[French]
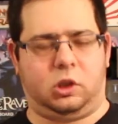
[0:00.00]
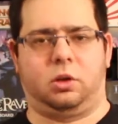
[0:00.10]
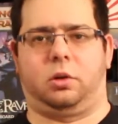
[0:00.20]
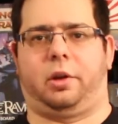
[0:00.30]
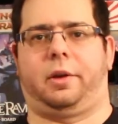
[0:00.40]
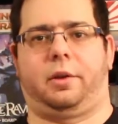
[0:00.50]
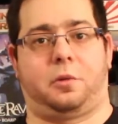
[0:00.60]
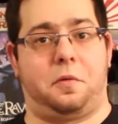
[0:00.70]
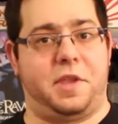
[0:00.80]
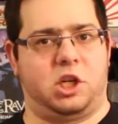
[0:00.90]
Donc, euh,
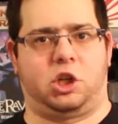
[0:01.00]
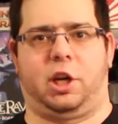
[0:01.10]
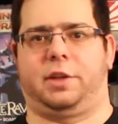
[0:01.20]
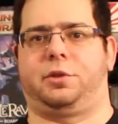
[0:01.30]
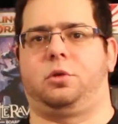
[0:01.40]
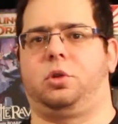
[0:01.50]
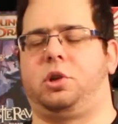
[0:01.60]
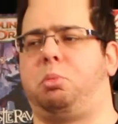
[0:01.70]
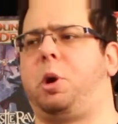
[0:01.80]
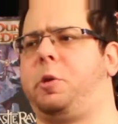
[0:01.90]
c'est un échec, c'est un jeu que
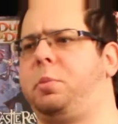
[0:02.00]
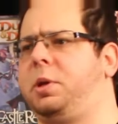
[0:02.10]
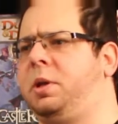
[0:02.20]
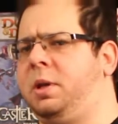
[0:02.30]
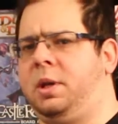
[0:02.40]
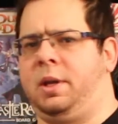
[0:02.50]
j'ai pas aimé.